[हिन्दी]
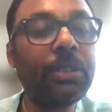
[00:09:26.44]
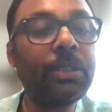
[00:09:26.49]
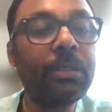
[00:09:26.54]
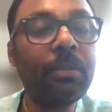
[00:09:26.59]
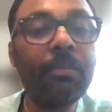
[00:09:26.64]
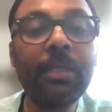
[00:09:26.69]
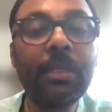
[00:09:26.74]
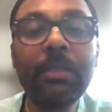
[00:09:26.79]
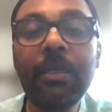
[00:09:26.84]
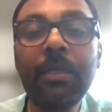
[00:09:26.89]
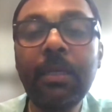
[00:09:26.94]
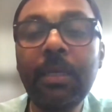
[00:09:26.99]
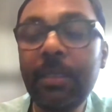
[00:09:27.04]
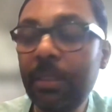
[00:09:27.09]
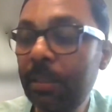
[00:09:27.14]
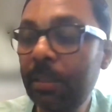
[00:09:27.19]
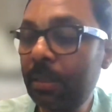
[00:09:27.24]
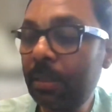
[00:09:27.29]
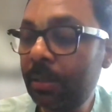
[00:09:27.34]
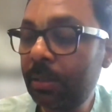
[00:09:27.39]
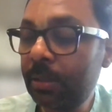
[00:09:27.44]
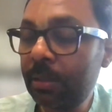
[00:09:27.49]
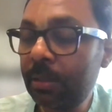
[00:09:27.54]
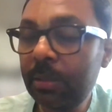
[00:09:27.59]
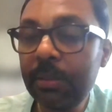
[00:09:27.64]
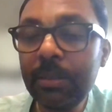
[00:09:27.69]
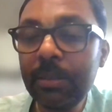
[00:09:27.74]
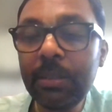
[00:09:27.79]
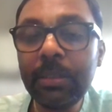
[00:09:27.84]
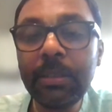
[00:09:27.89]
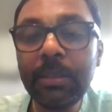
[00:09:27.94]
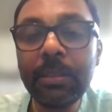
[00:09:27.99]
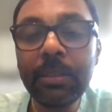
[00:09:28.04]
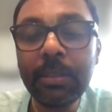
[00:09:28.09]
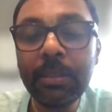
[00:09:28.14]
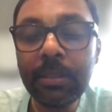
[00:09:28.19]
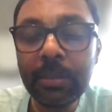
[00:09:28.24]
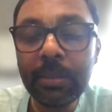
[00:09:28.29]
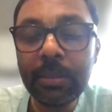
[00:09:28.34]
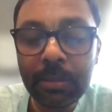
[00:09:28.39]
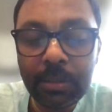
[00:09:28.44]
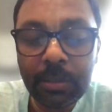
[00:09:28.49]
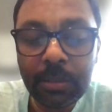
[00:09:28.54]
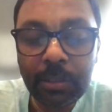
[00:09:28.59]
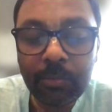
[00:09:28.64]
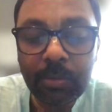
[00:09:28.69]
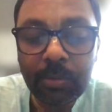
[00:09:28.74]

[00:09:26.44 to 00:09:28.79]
हरे कृष्णा प्रभु जी प्रणाम